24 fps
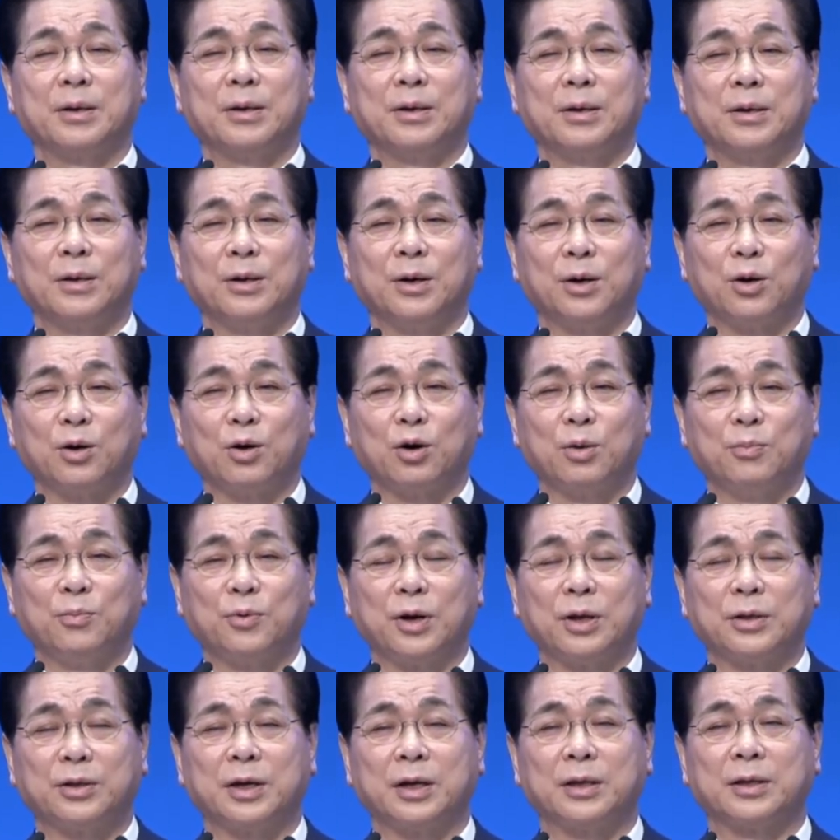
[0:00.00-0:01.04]
여리고를
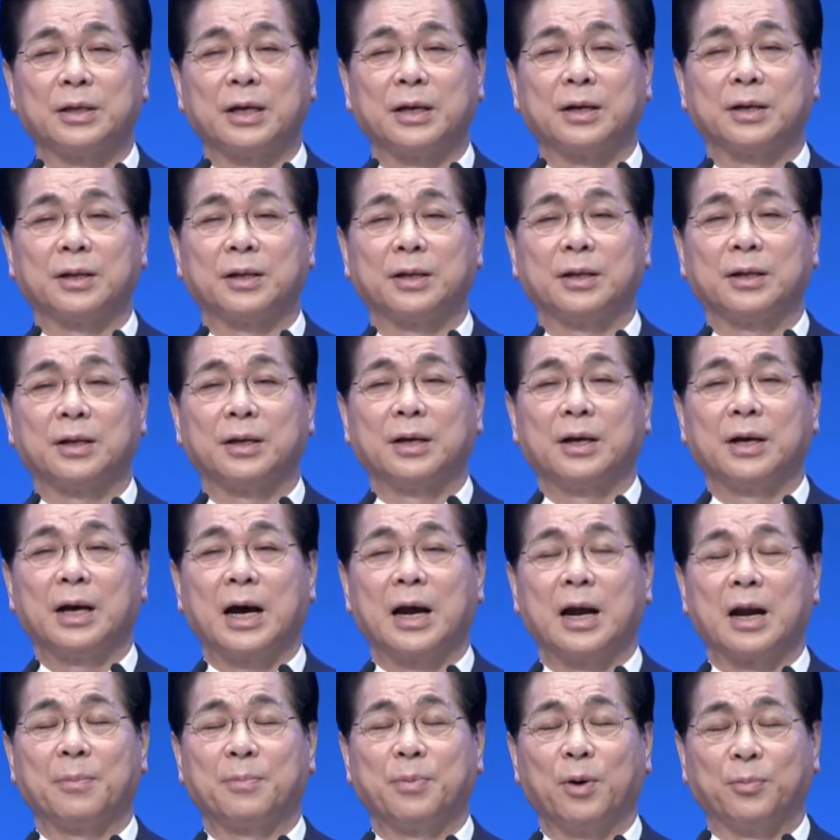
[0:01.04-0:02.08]
무너뜨릴 때는
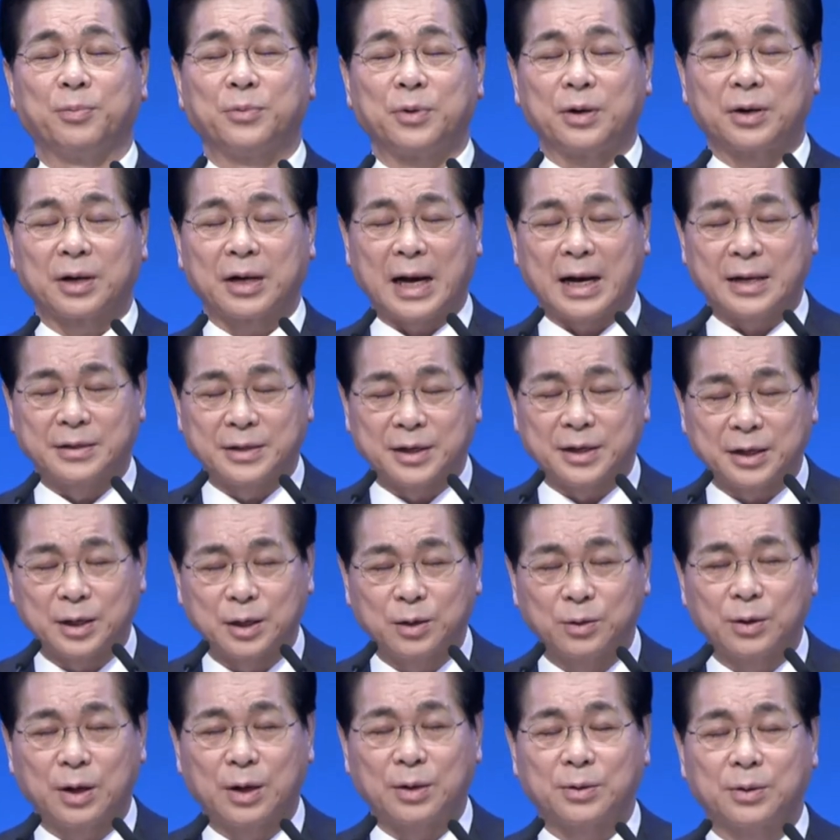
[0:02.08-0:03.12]
하나님 앞 엎드려 간절히
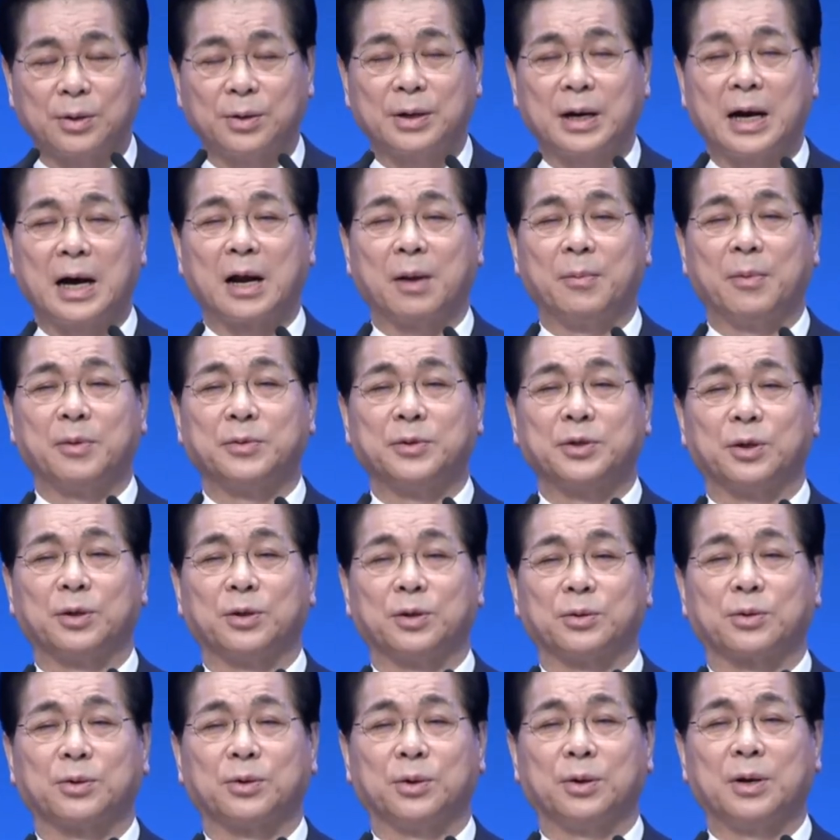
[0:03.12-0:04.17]
기도하고 하나님의 음성을
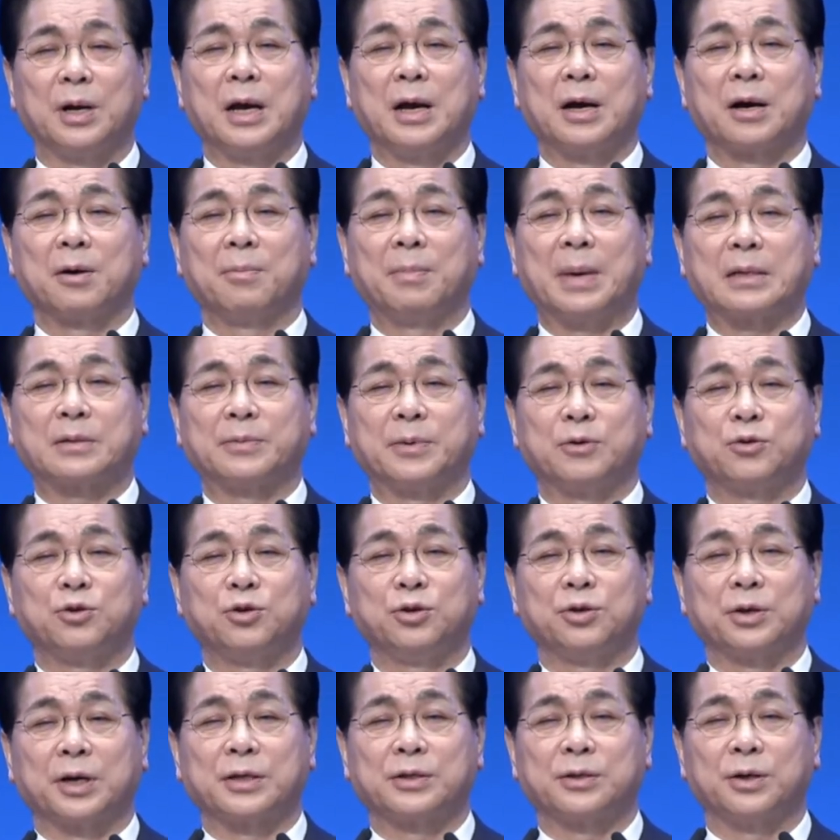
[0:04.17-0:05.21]
듣고 말씀에
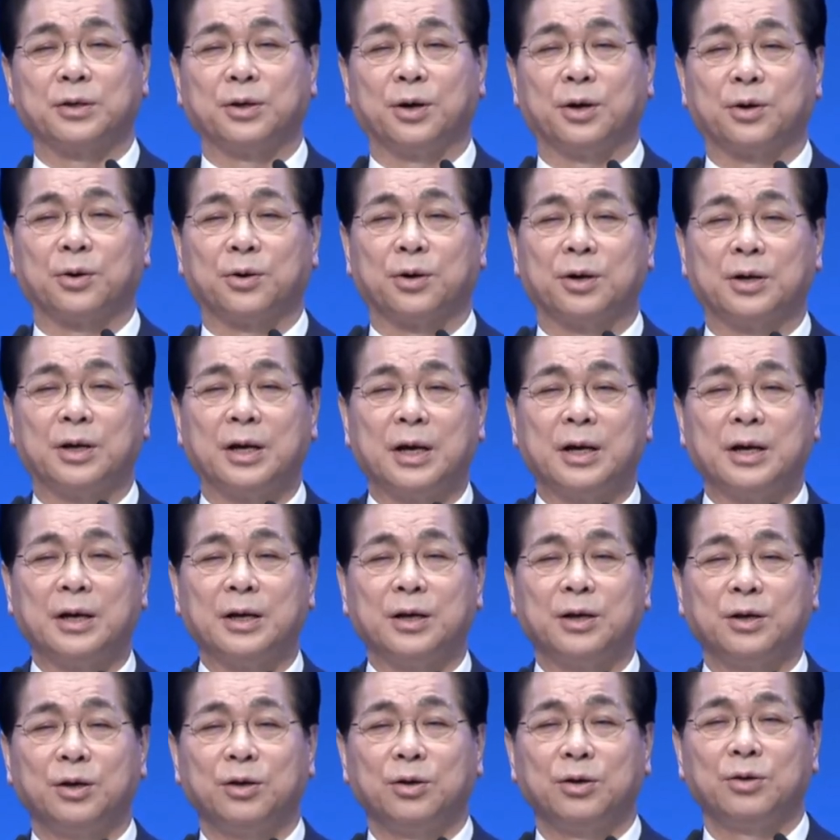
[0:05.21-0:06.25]
순종해서 여리고를
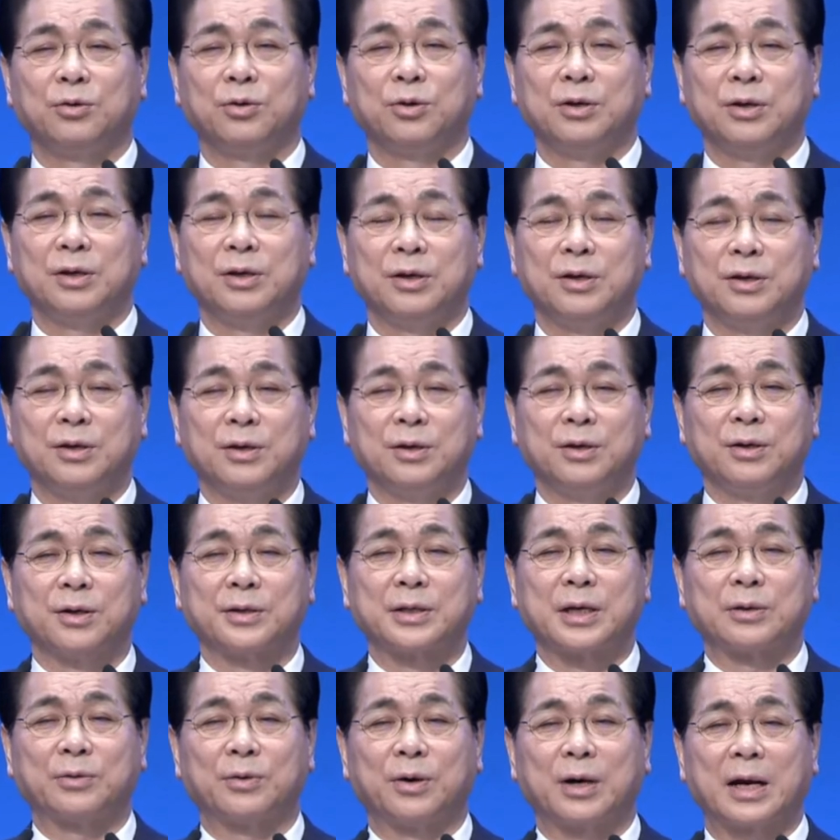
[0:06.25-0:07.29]

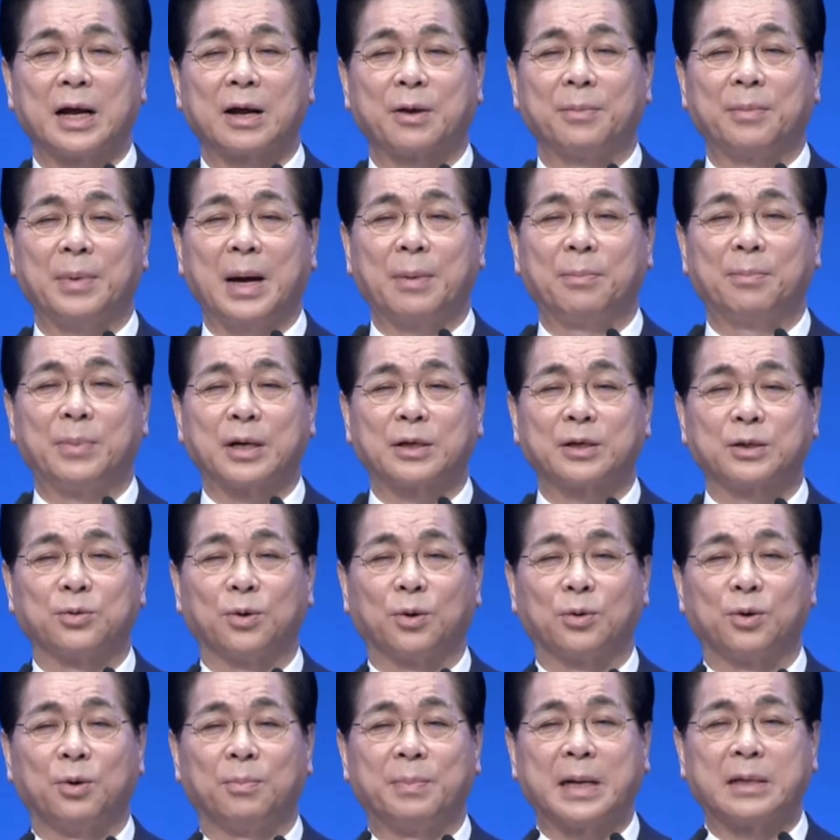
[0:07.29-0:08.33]
여섯 동안 한, 한 바퀴
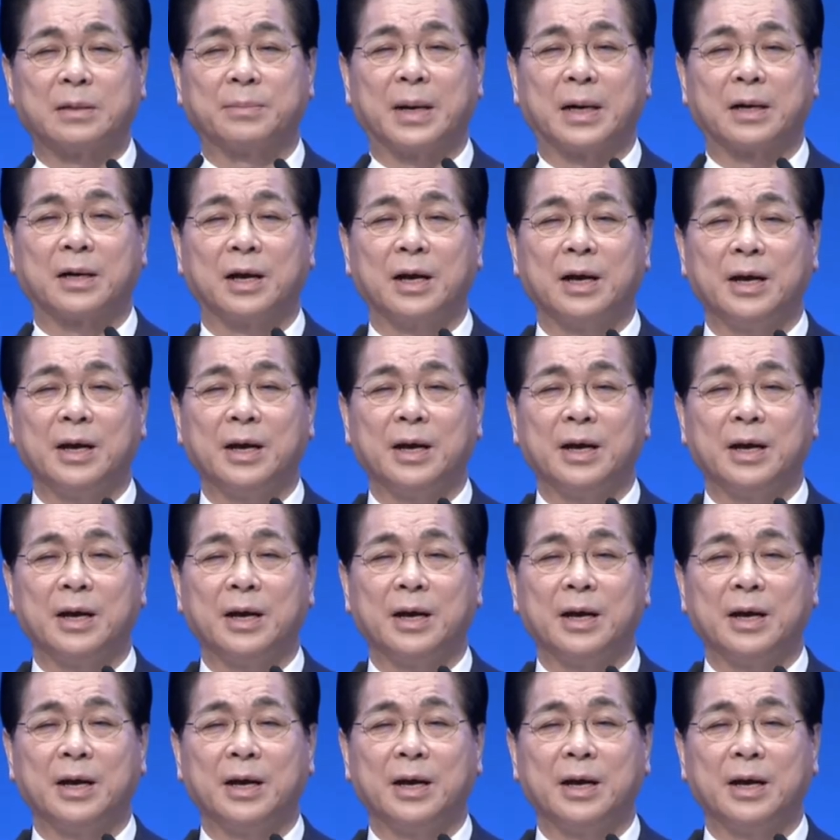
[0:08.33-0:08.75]
돌고 마지막